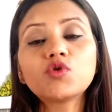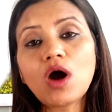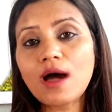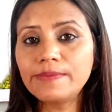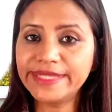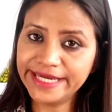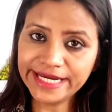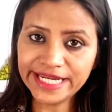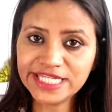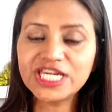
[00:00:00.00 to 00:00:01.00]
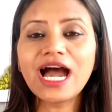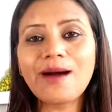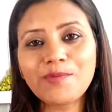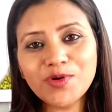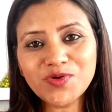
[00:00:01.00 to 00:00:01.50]
तो आप देख लीजिए
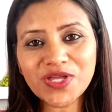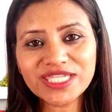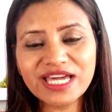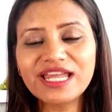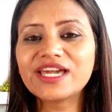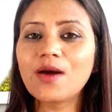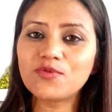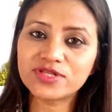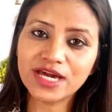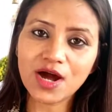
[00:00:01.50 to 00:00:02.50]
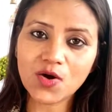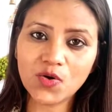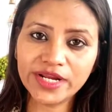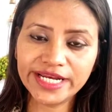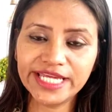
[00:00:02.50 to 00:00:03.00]
आपको जो अच्छा लगे आप उसके
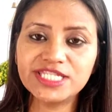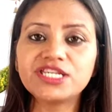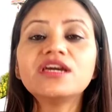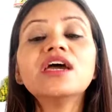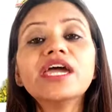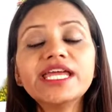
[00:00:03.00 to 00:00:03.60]
अकॉर्डिंग लीजिए